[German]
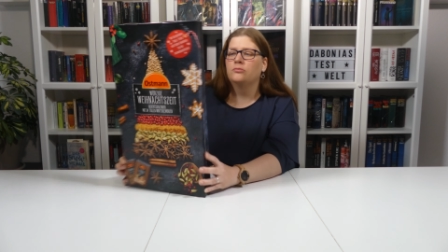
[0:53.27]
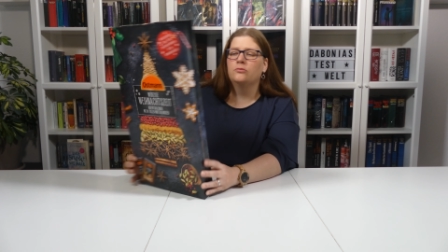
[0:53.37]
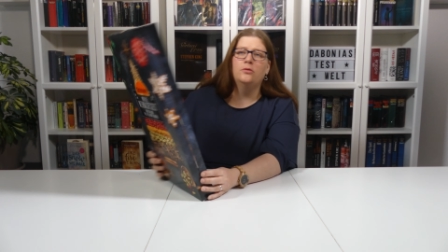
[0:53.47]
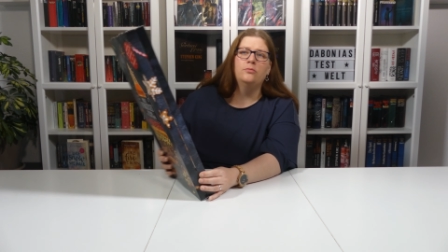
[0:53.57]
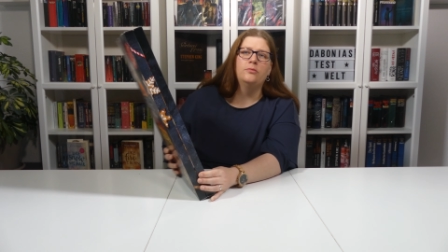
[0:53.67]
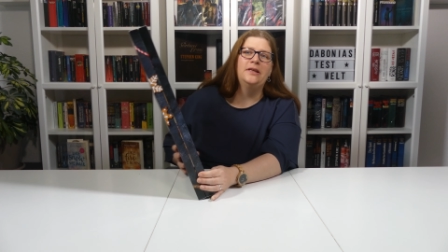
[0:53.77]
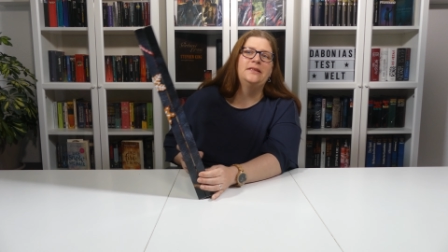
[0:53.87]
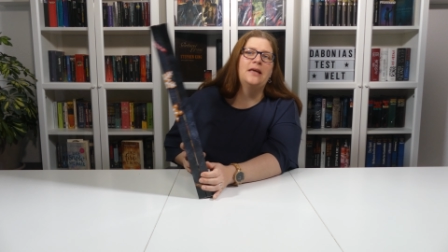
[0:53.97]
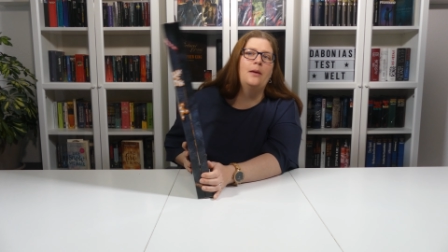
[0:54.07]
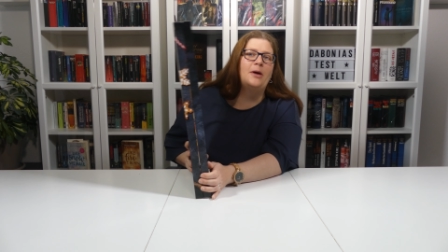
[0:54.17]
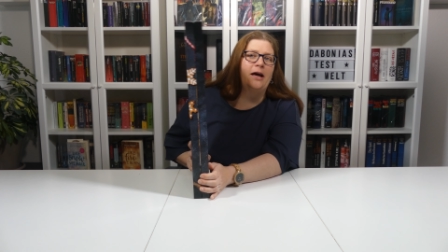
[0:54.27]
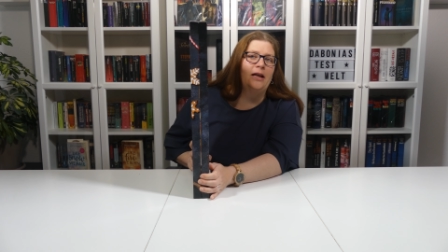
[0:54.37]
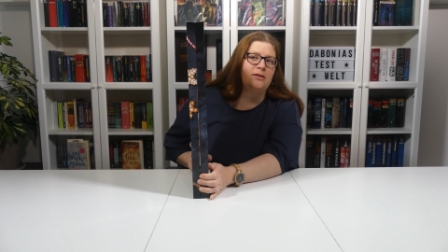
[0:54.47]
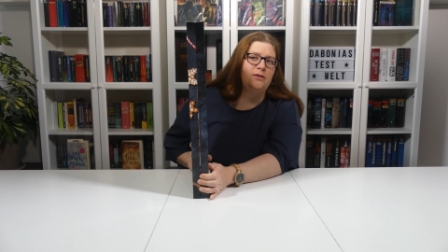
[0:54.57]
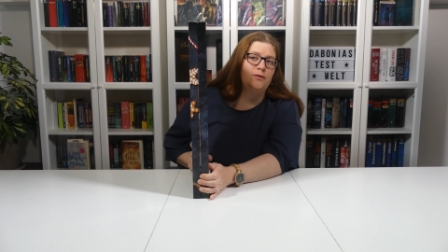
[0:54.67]
Ja, ist aber
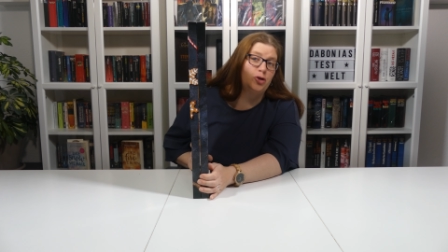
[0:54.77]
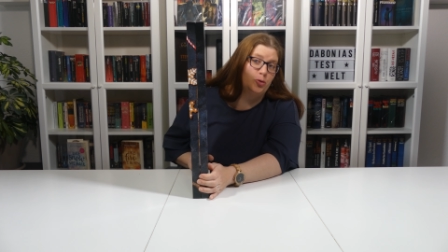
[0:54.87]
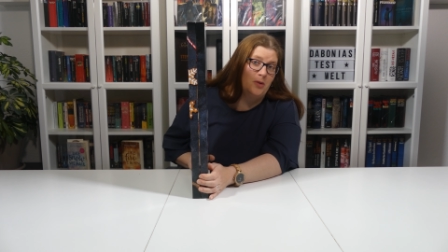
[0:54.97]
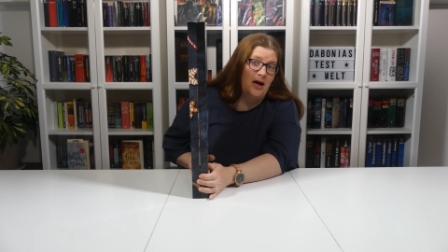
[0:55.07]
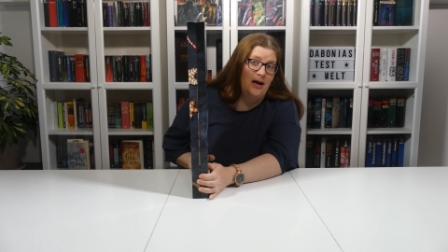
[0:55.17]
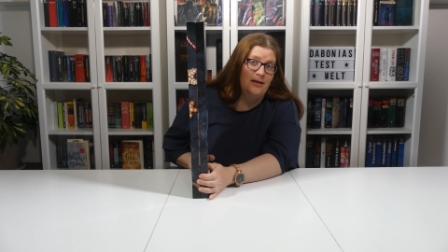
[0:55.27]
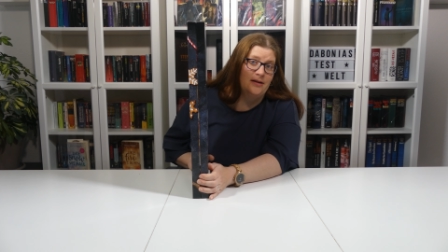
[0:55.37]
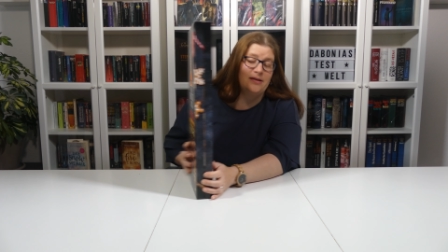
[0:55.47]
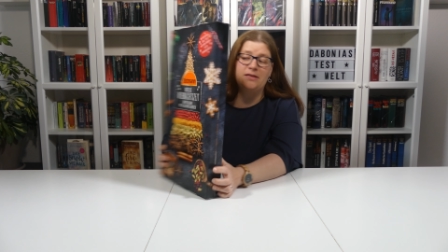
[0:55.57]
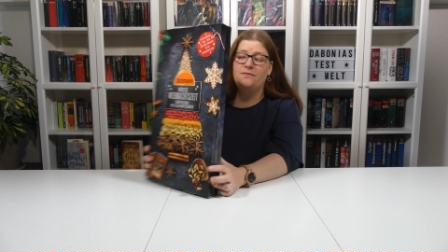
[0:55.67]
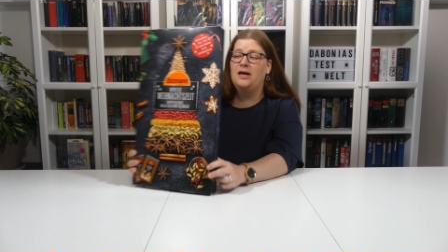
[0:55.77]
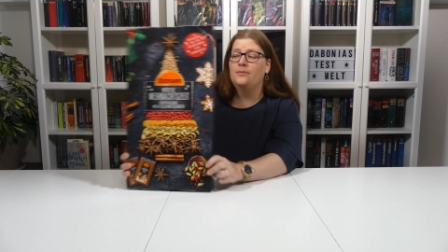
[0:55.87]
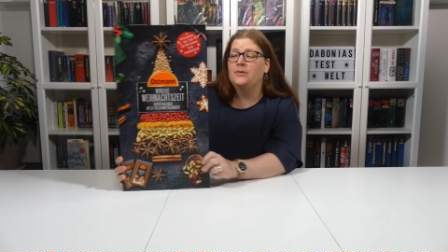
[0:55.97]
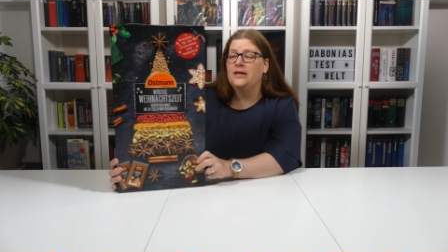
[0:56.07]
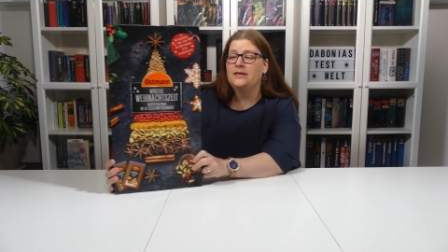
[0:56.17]
relativ schmal. Das heißt, wir
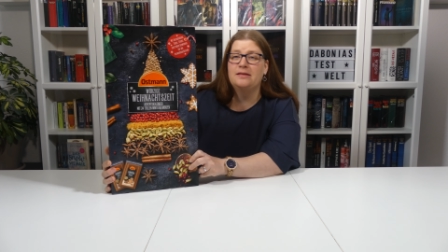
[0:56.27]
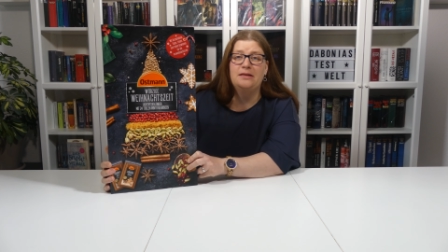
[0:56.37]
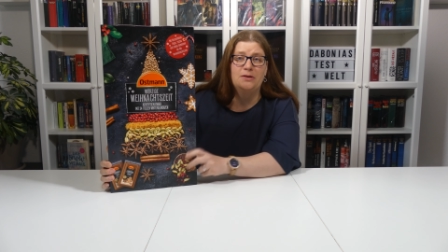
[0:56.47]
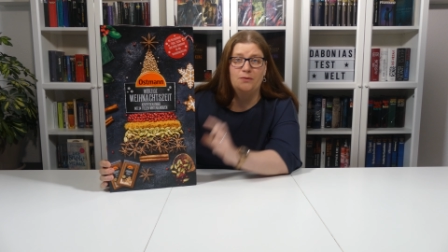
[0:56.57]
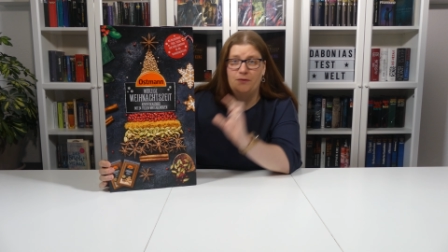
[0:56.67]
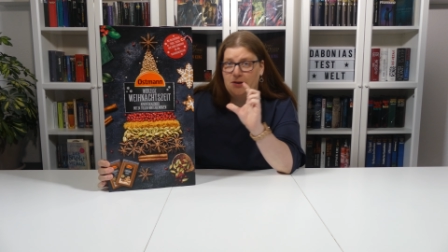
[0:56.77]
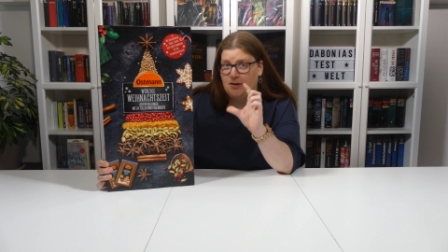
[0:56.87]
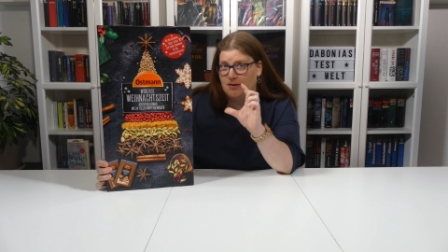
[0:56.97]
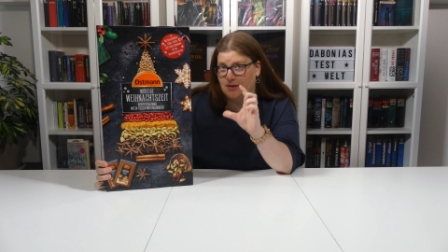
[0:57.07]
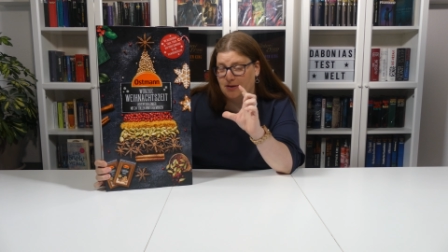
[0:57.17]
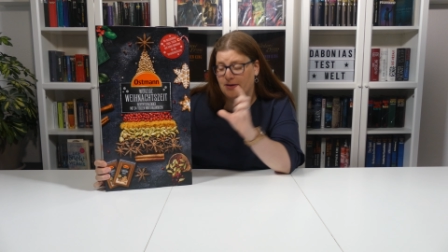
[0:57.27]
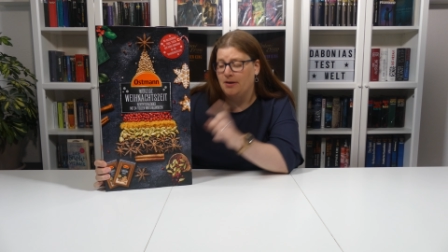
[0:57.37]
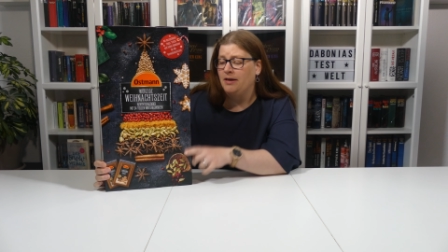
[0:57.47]
haben da jetzt nicht irgendwie diese